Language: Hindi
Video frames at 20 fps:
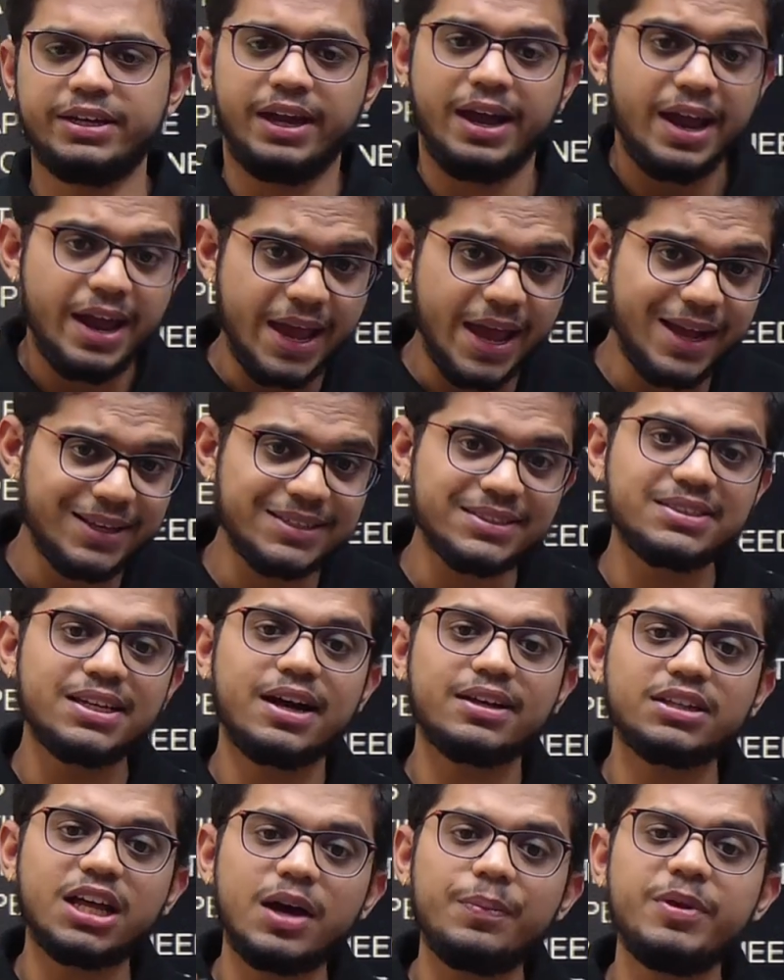एक से
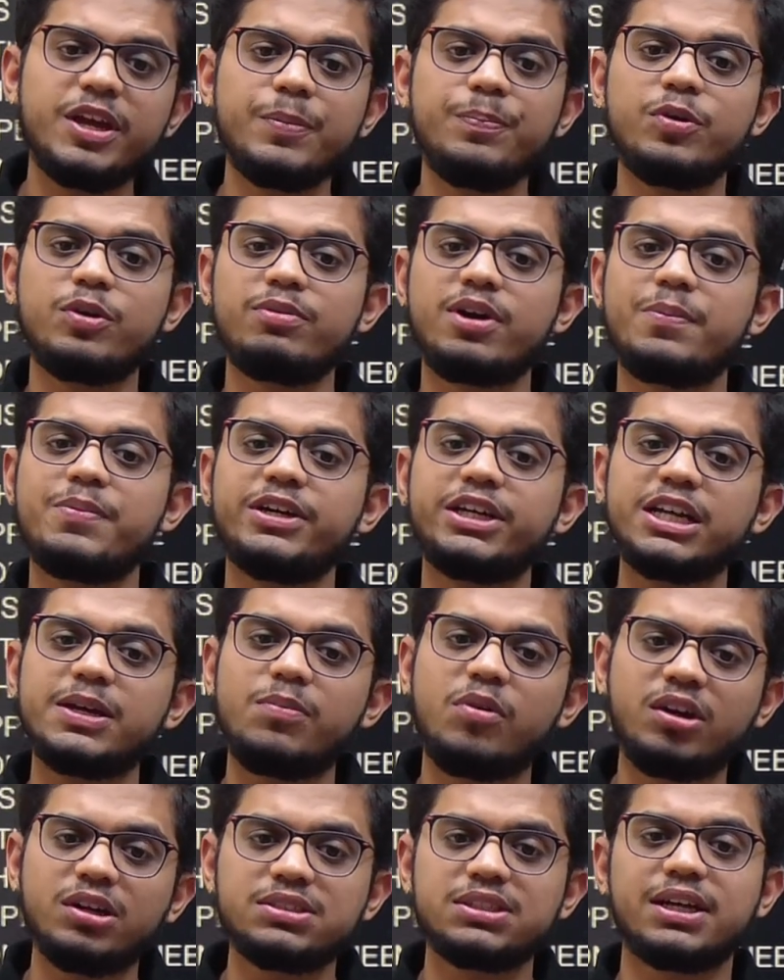ज्यादा भी प्रोबेबिलिटी
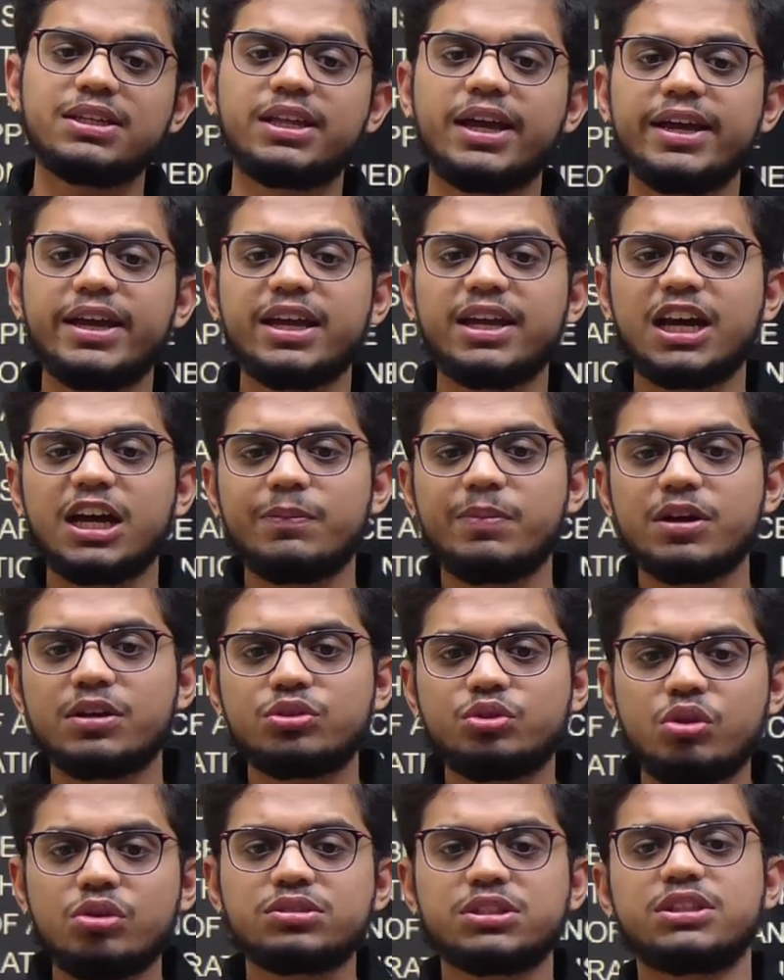बहुत ज्यादा है कि लगभग
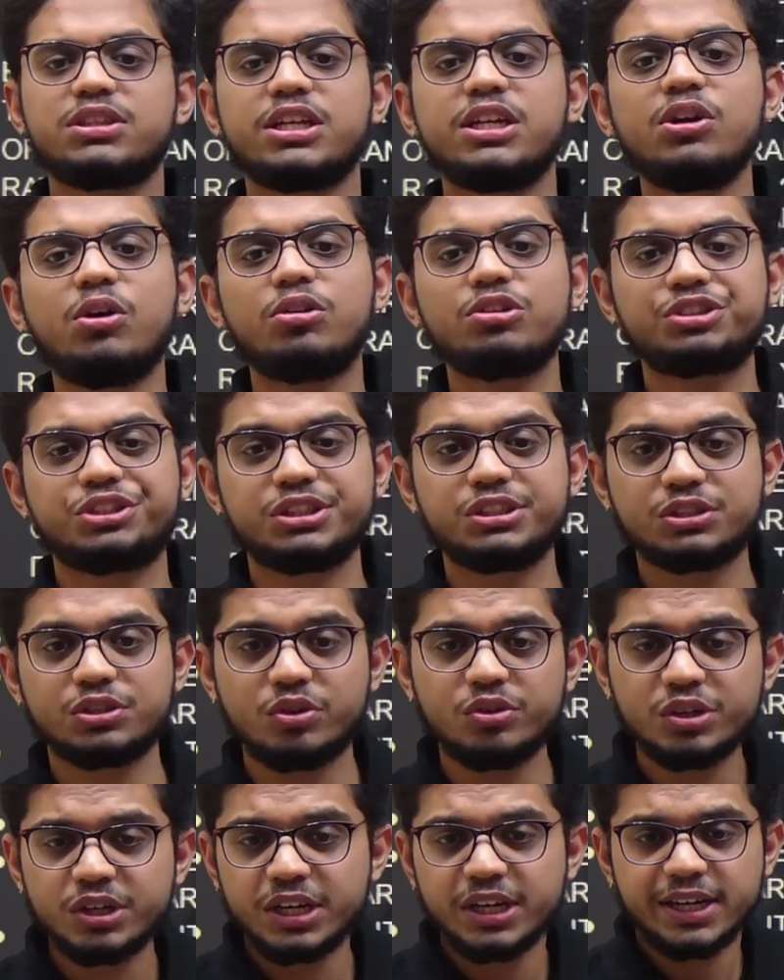दो से तीन क्वेश्चन हो
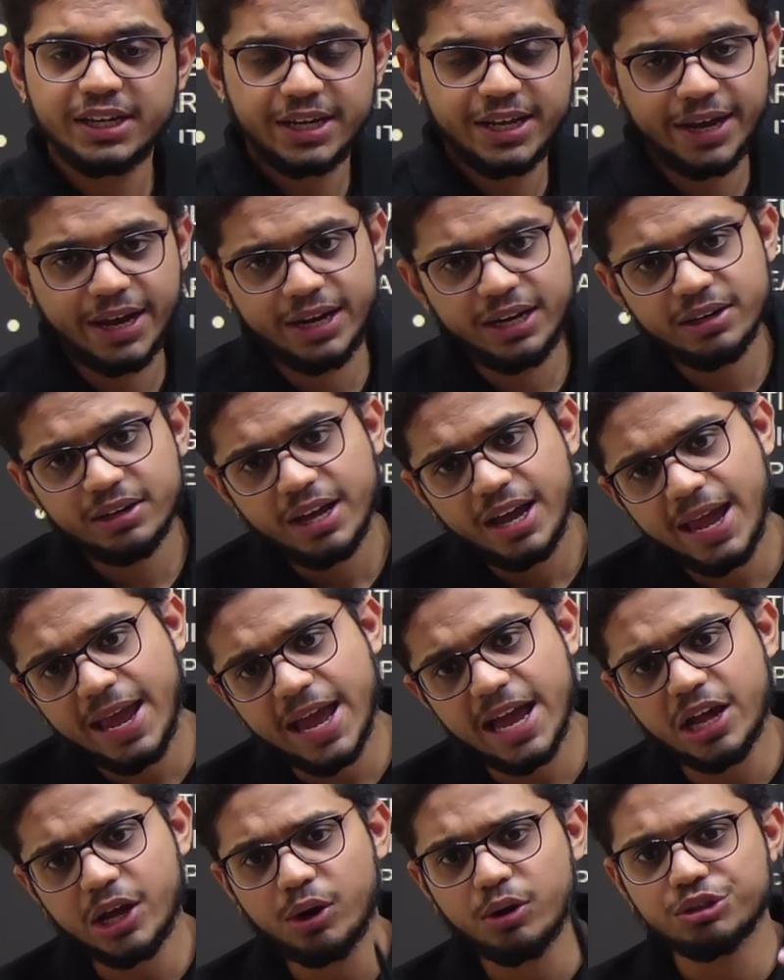लेकिन
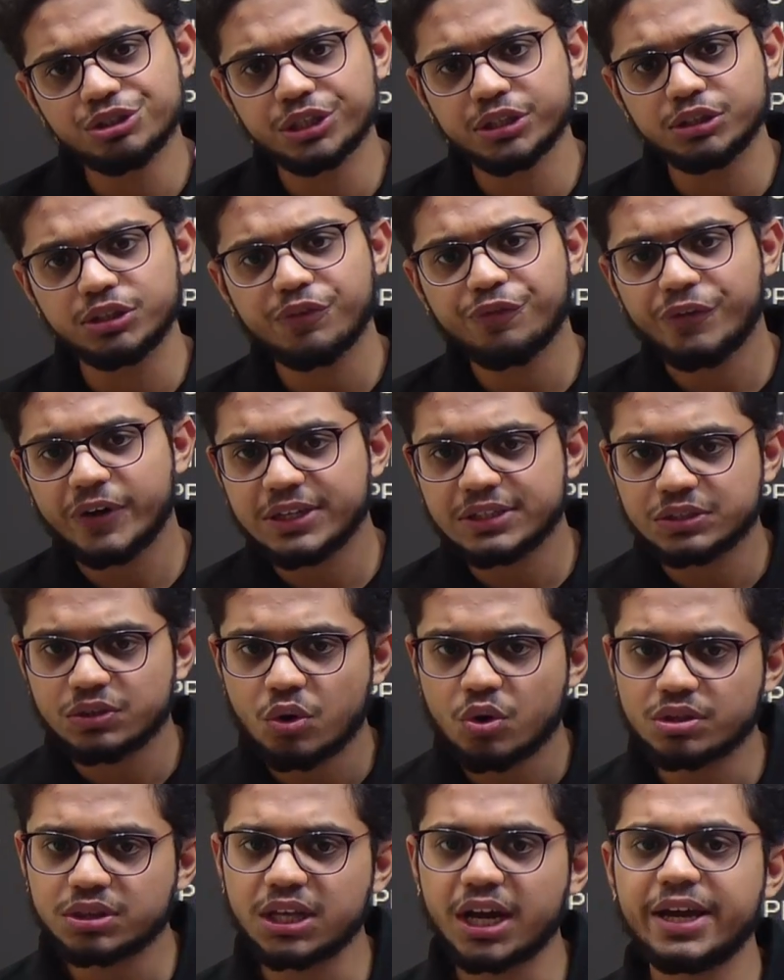एक क्वेश्चन तो फिक्स
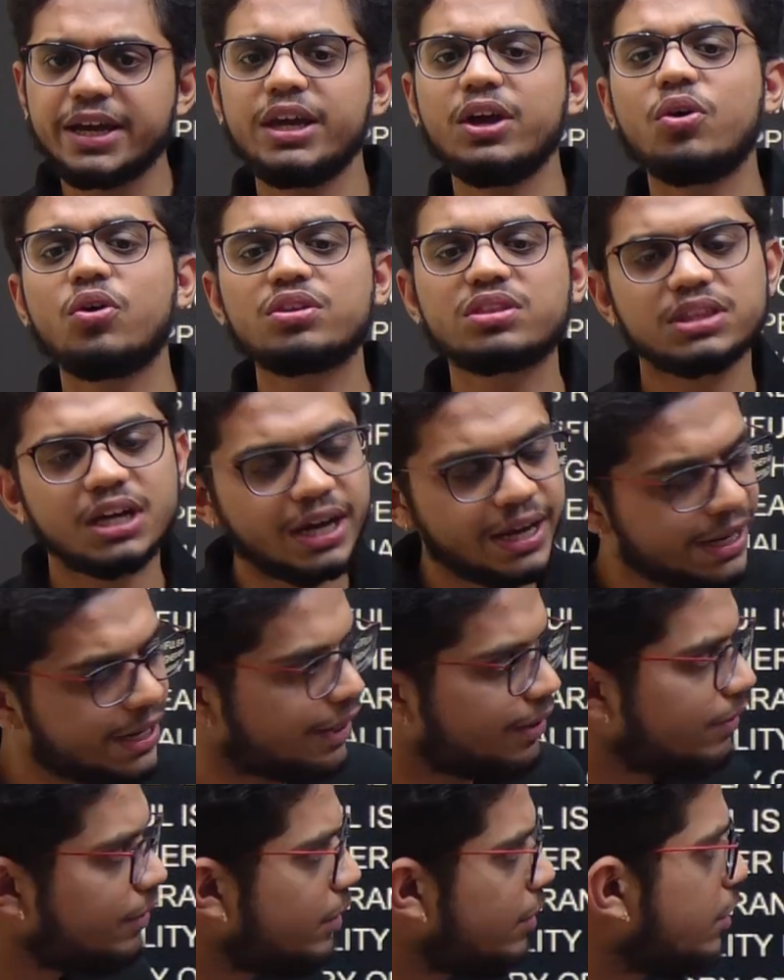होता ही होता है
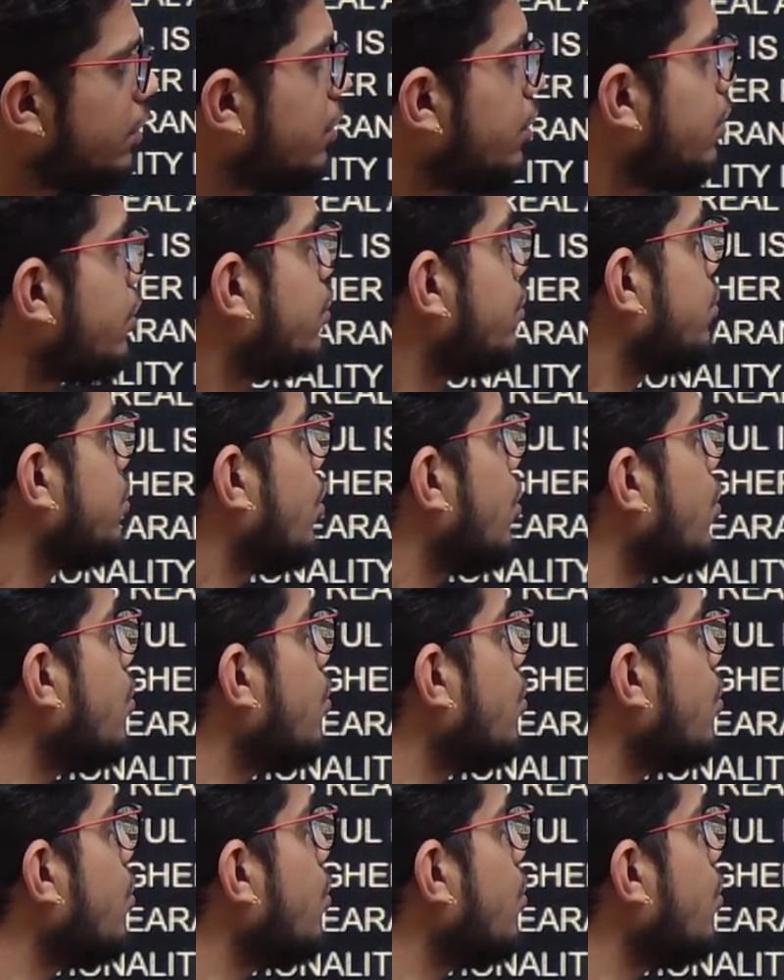तो